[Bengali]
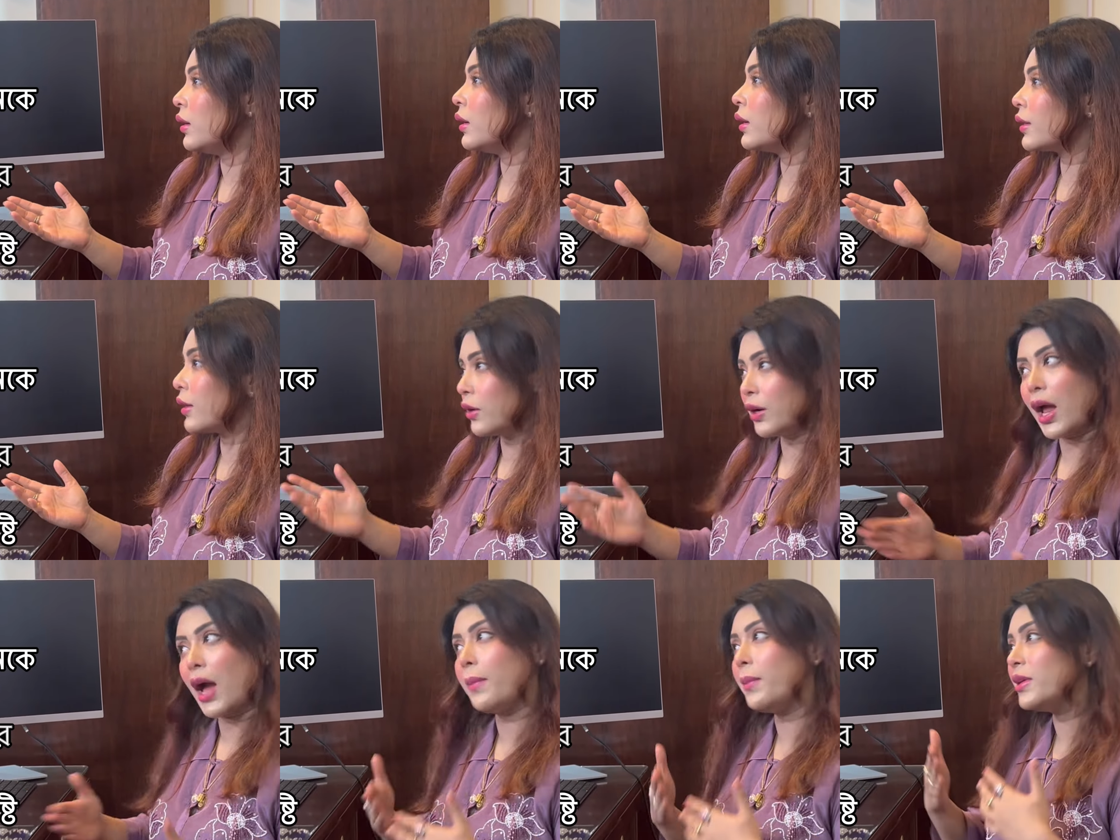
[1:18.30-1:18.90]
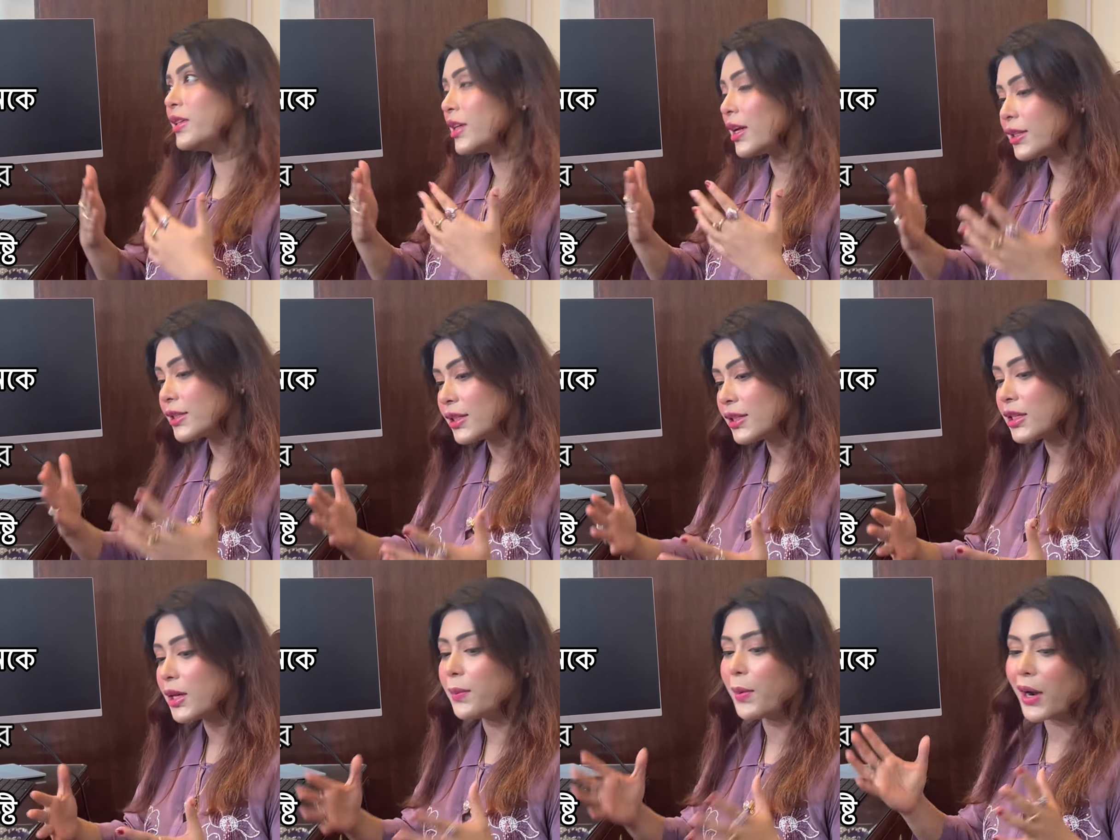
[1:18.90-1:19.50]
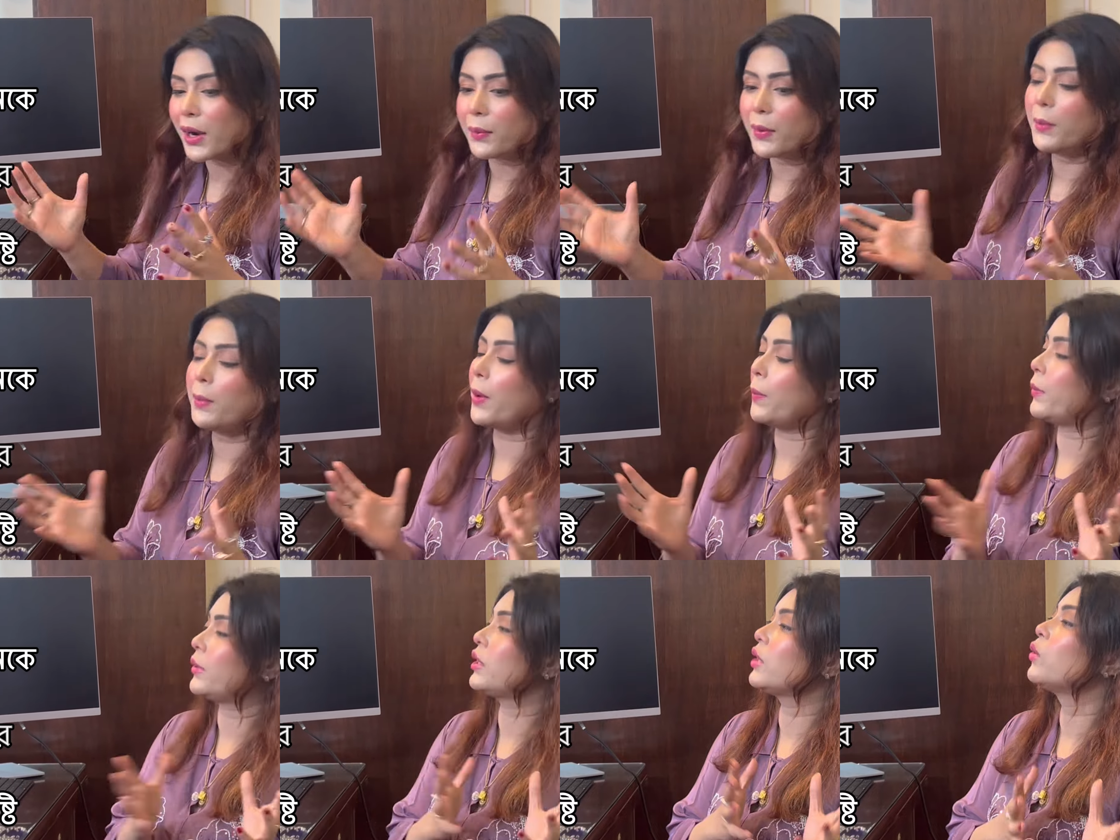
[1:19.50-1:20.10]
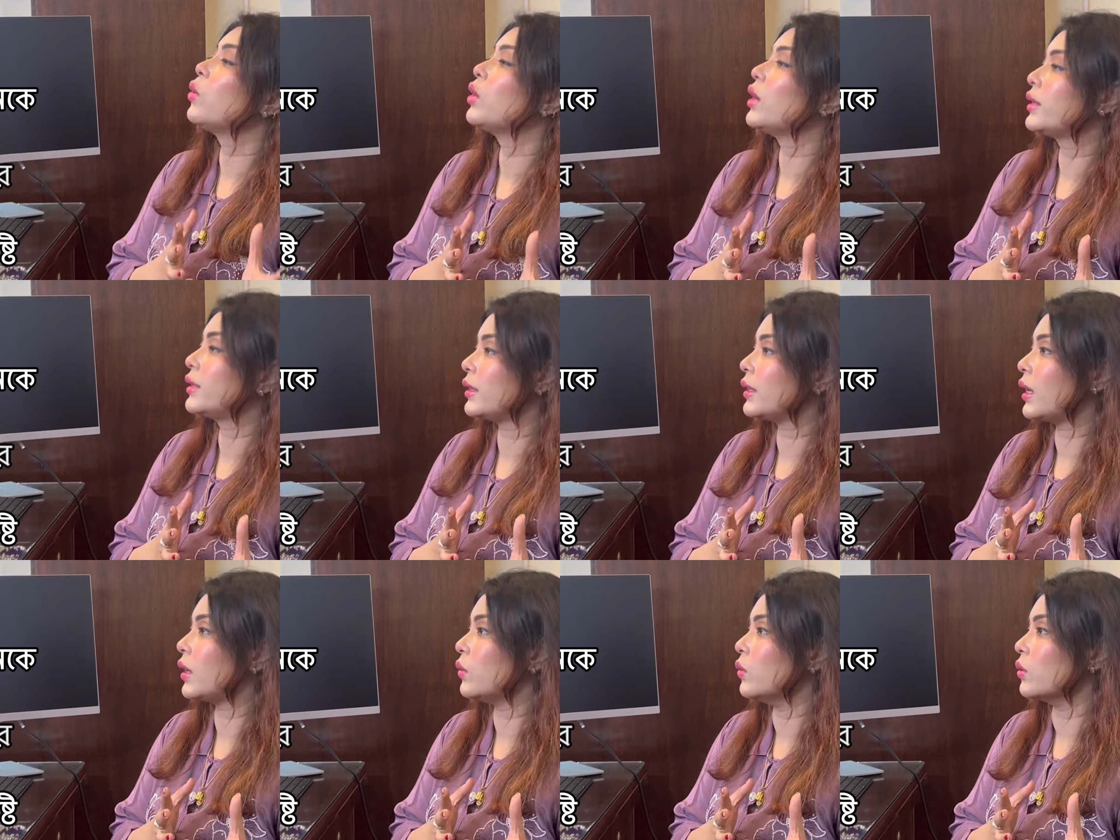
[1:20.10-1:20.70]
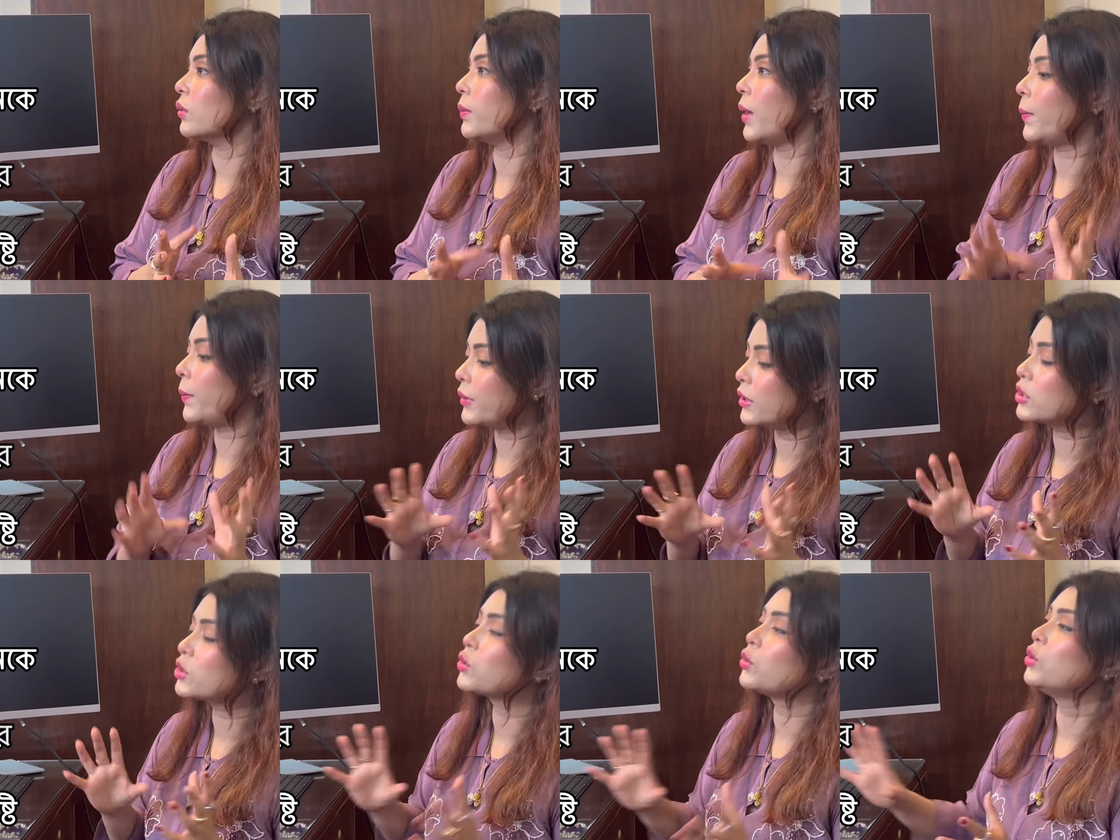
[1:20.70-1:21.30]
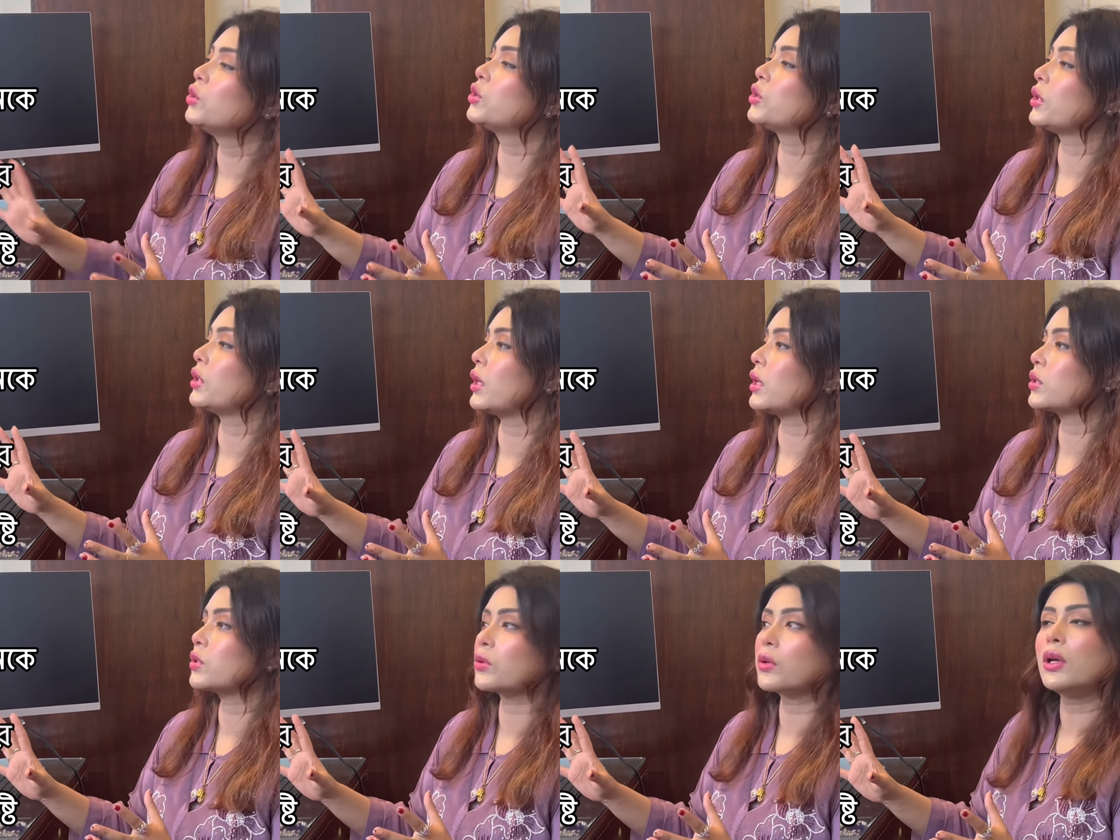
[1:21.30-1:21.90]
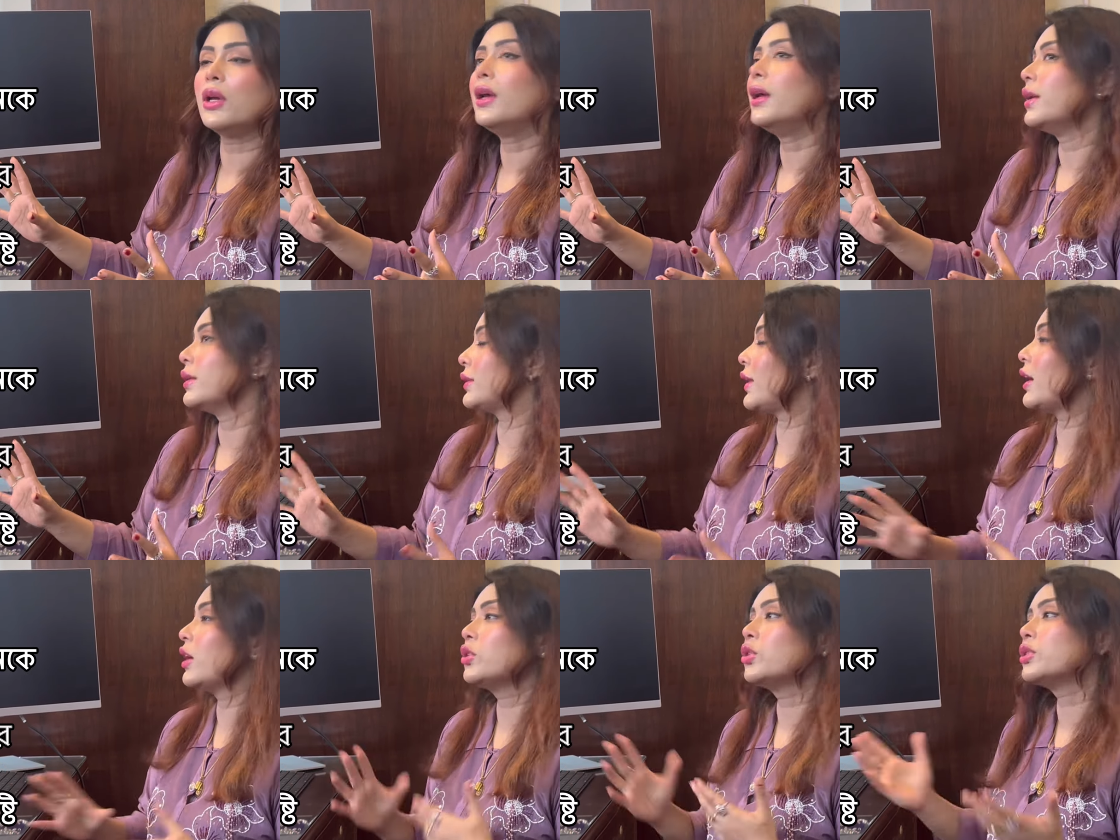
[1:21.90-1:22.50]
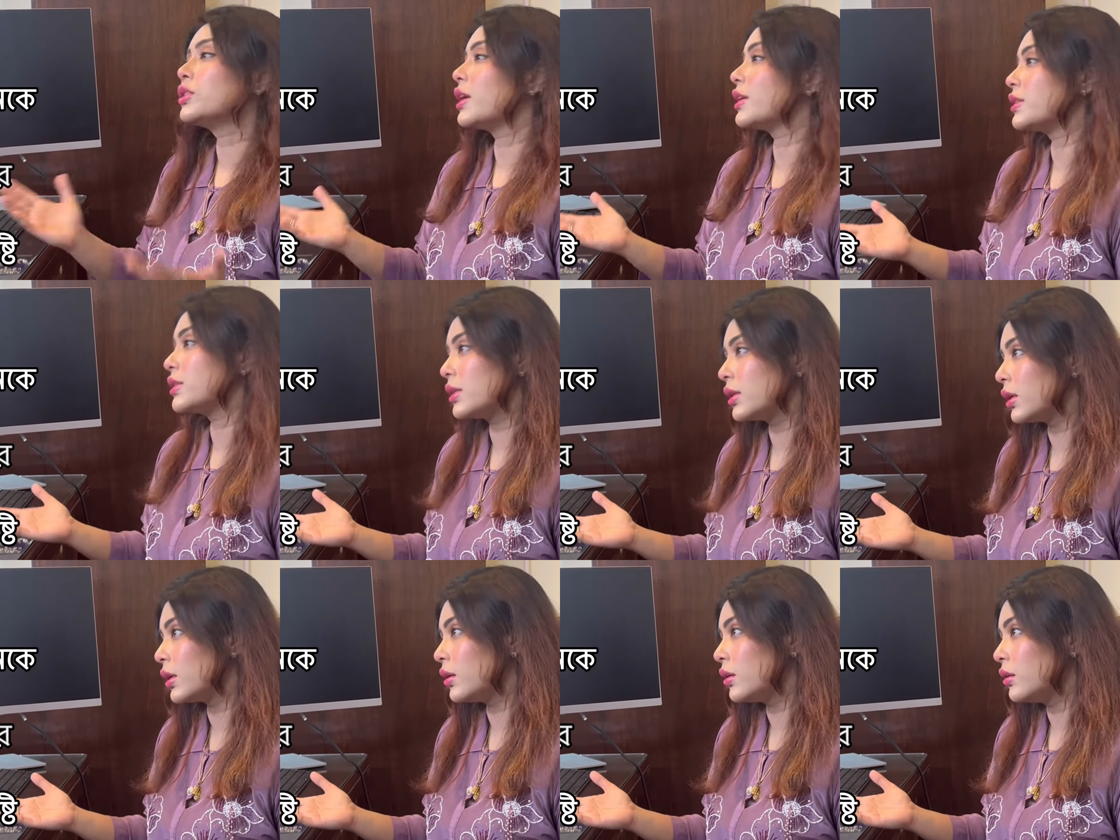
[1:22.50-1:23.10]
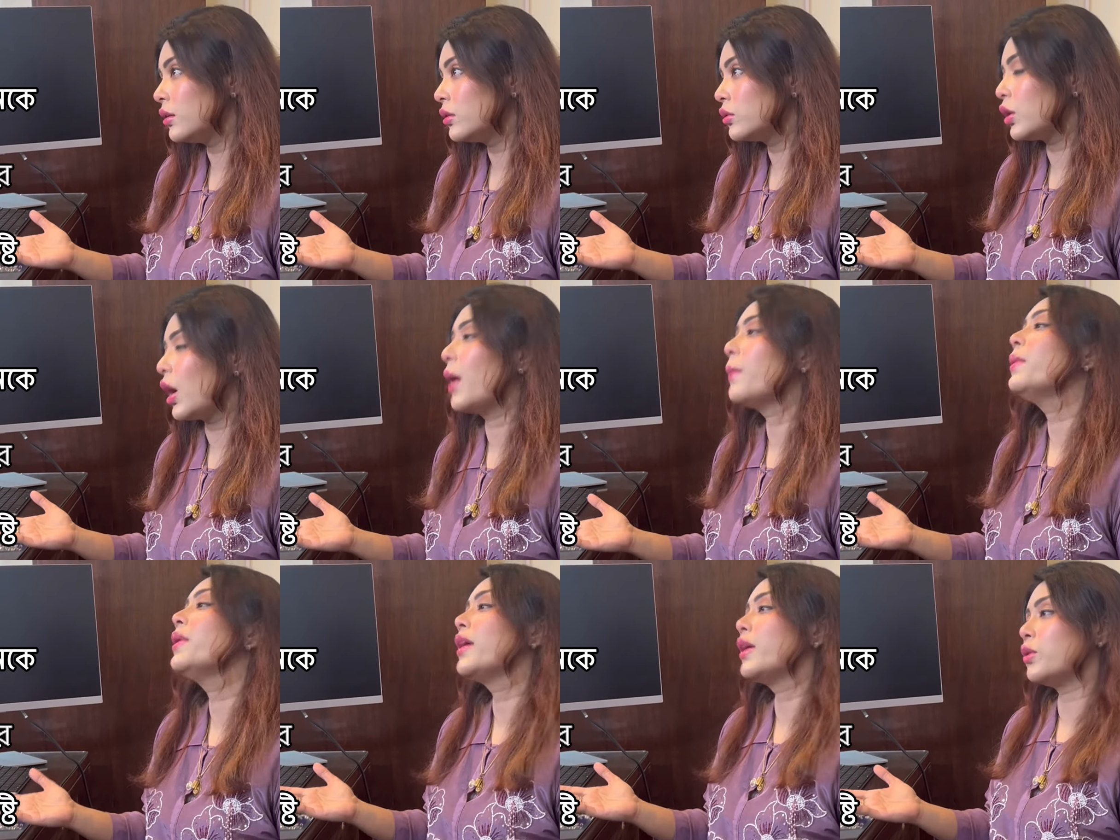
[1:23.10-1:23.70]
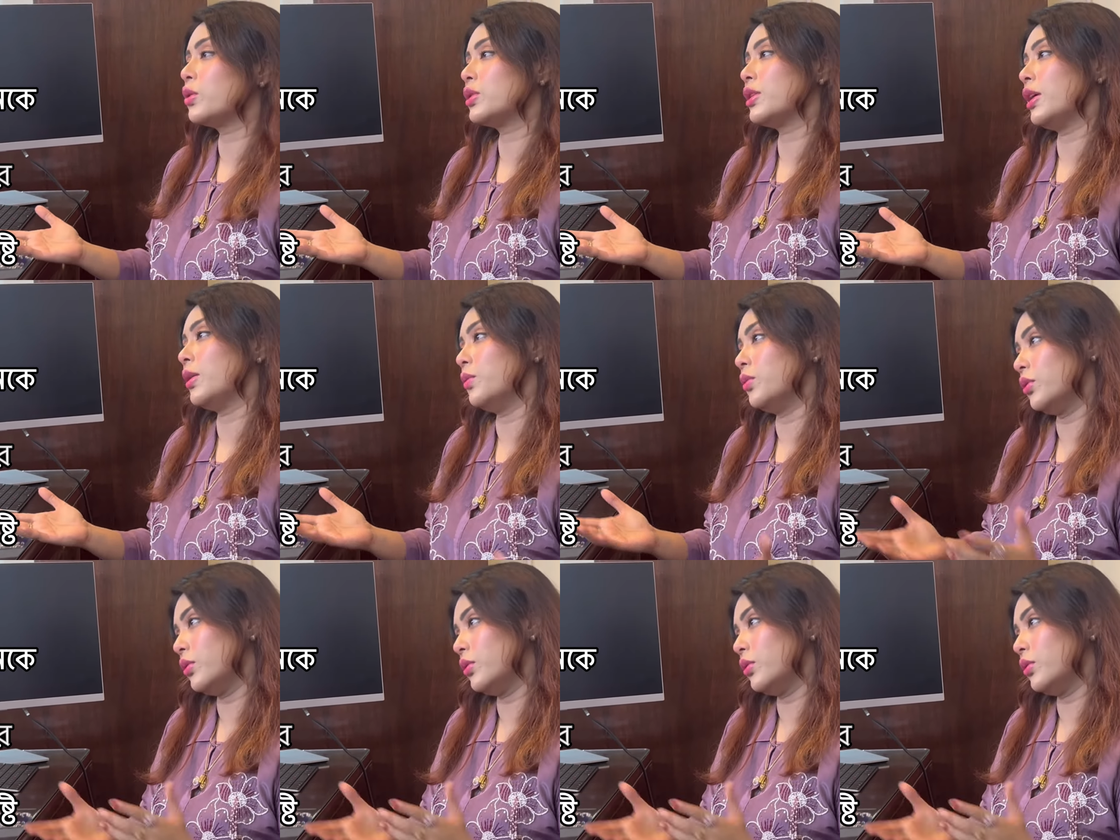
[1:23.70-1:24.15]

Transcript: কারণ আমি চাচ্ছি যে বারবার ব্যাপারটা ঘোরাটে না হোক ব্যাপারটা সলিউশন আসুক তারা তো চাচ্ছে না তো আমি কেন চাইবো